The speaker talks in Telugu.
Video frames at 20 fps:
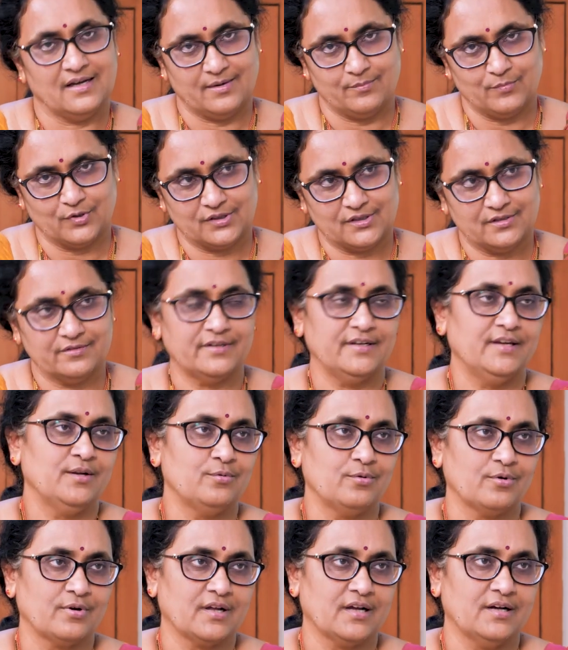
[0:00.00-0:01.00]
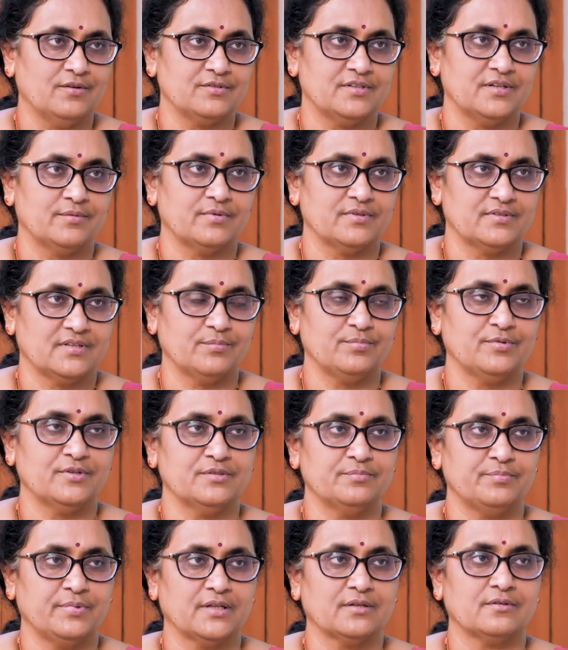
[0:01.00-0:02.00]
ఆ మొత్తం అన్ని కూడగా వచ్చినప్పుడు
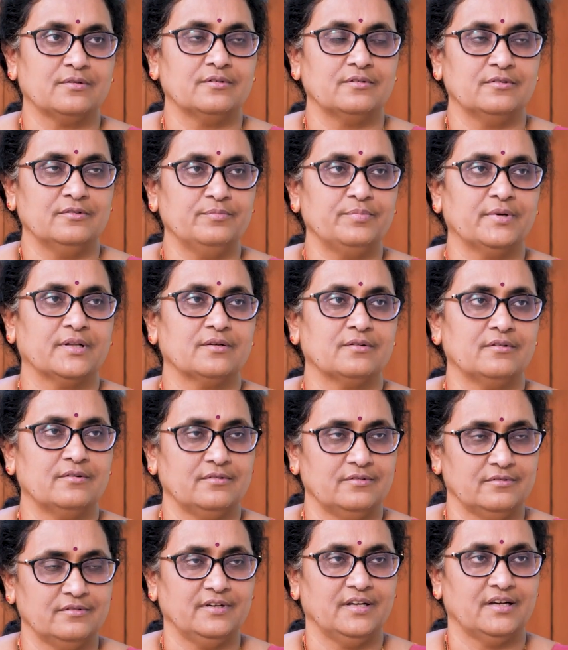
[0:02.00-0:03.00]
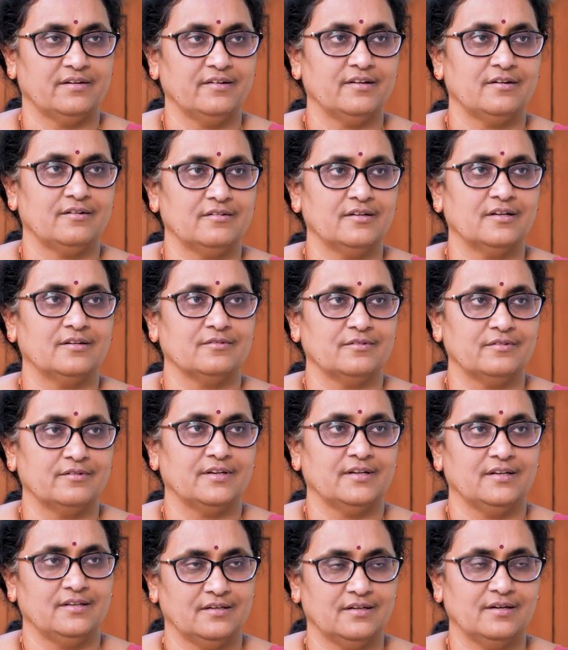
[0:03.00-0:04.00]
సపోజ్ పదకొండు పదకొండు ఇరవై రెండు
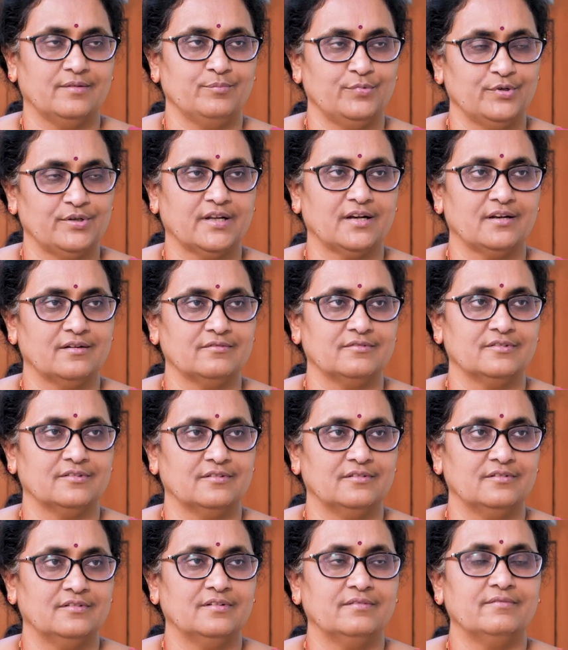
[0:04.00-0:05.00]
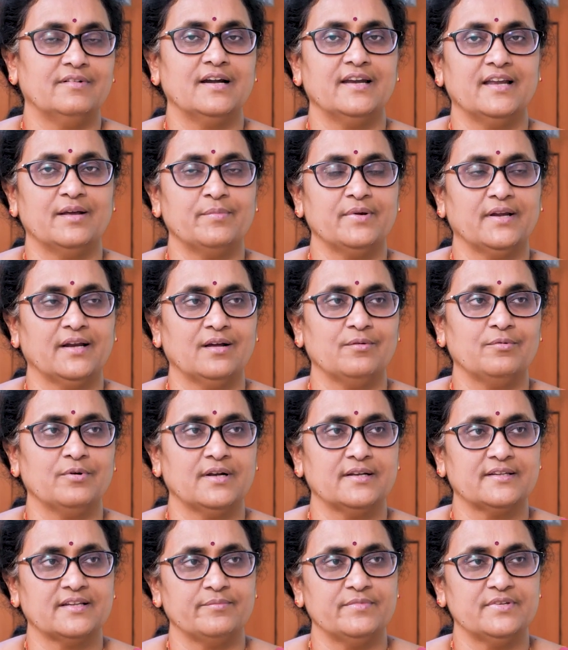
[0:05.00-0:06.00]
అనుకోండి పుట్టారు అనుకున్నాం వాళ్ళ నెంబర్ ఎలా
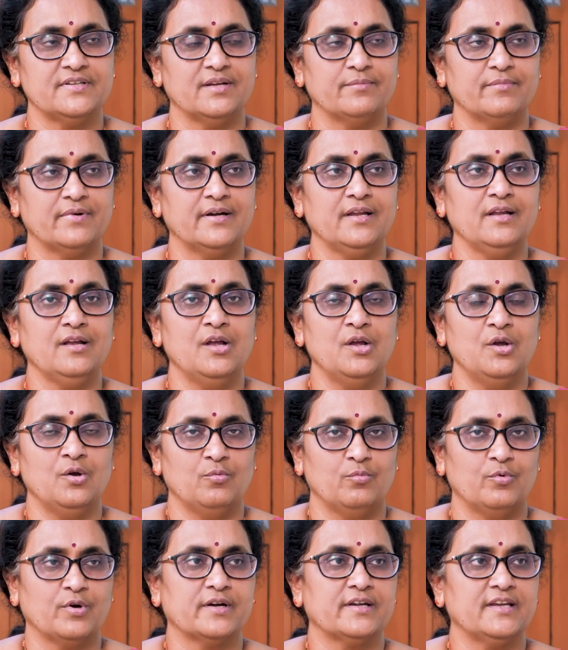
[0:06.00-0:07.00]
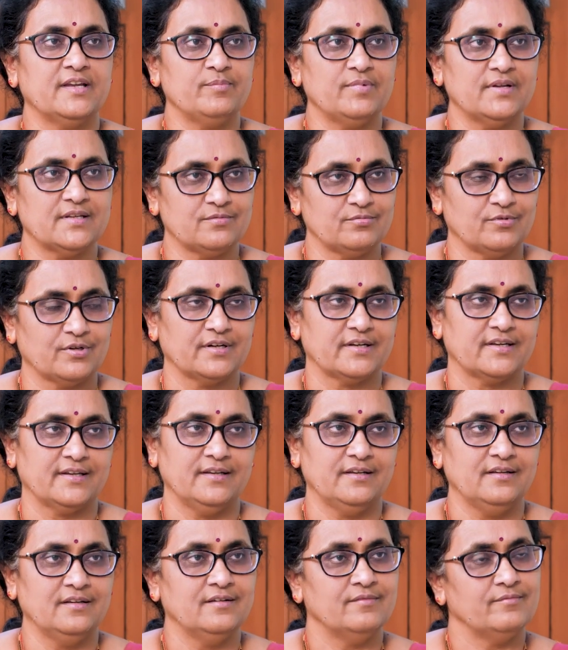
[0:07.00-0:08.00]
కూడా సమిష్టి నెంబర్ అంటే ఒకటి ప్లస్ ఒకటి
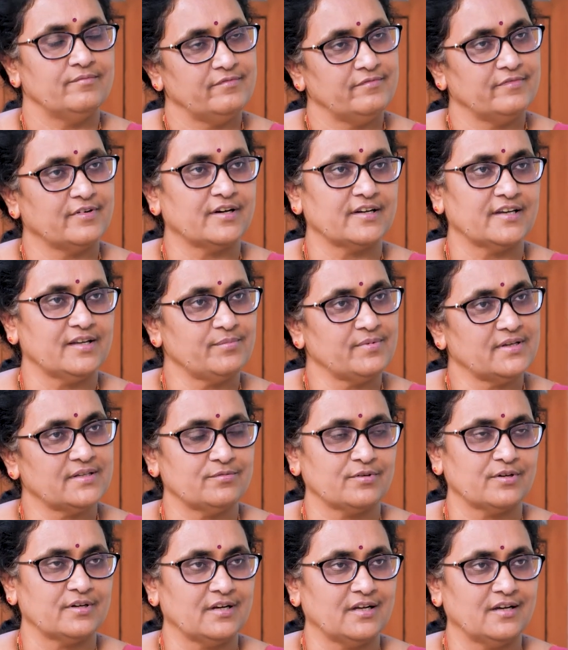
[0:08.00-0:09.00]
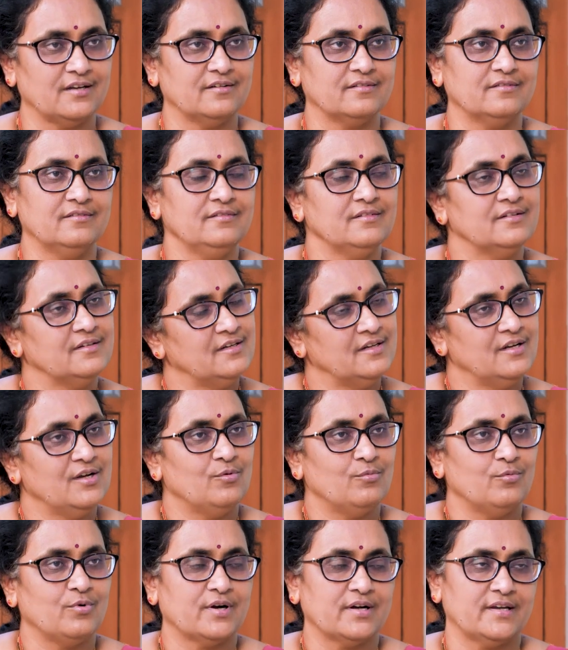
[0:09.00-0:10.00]
ఒకటి ప్లస్ ఒకటి నాలుగు
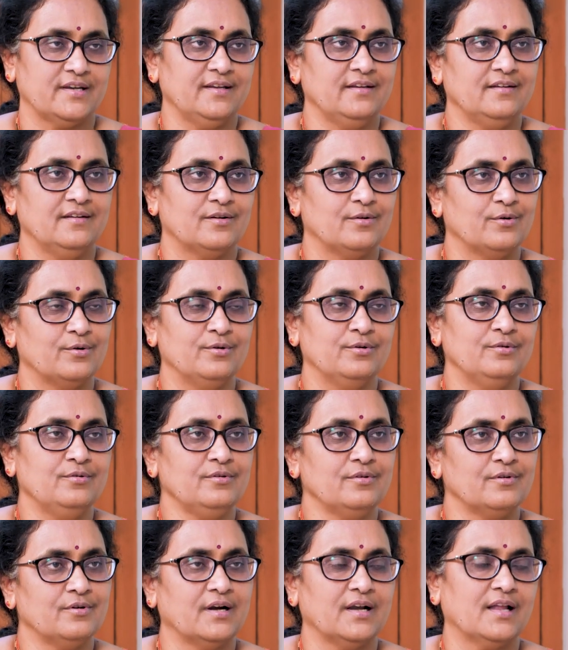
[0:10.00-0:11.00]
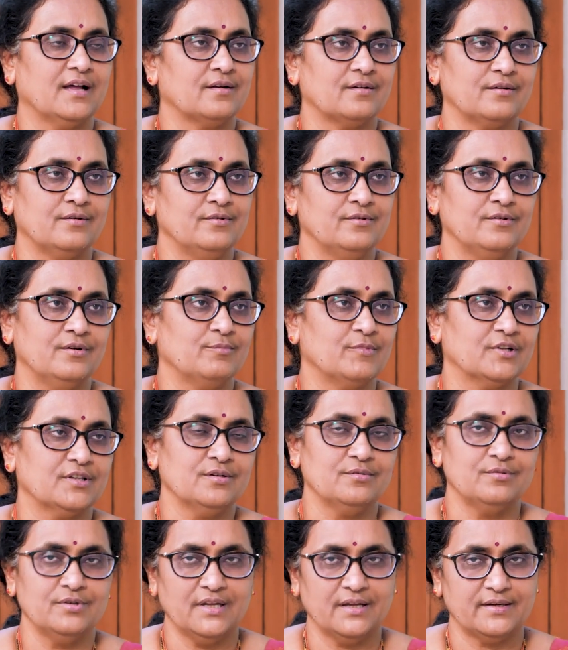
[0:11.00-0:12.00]
ఒకటి రెండు అలా రెండు రెండు
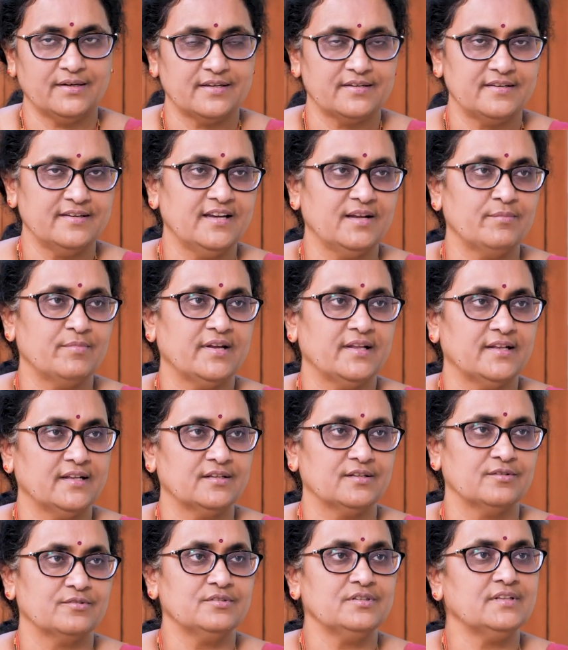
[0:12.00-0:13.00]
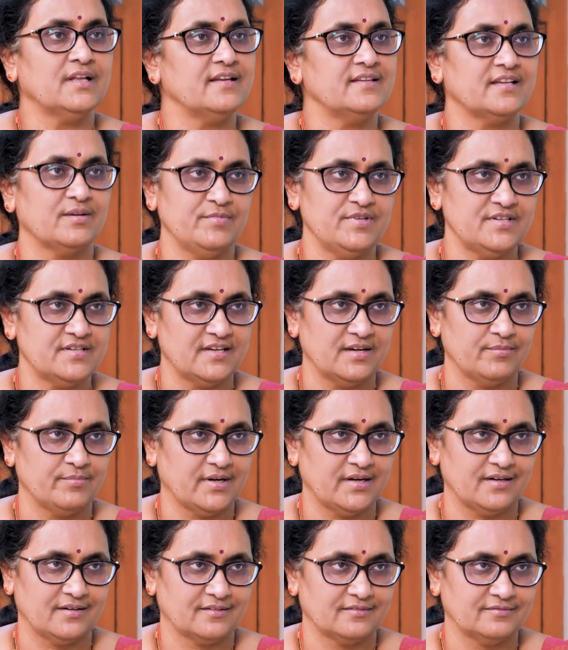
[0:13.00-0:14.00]
మొత్తం కూడా డెస్టినీ నెంబర్ ఏదైతే వస్తుందో దాని సమిష్టి
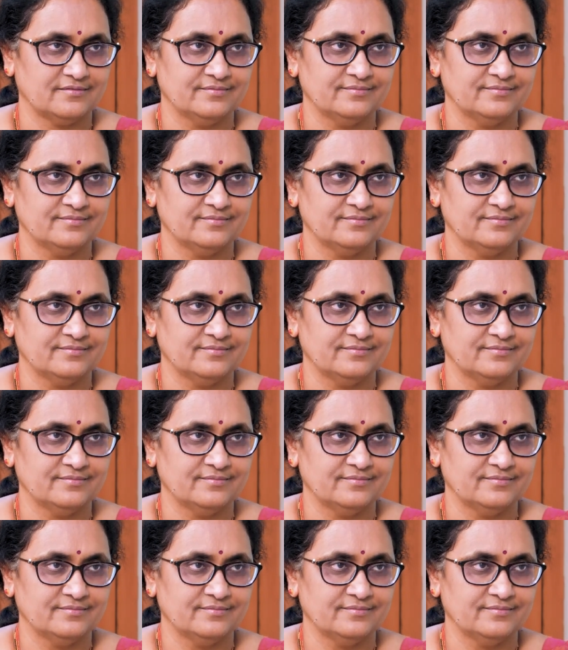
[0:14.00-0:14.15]
నెంబర్ అంటాం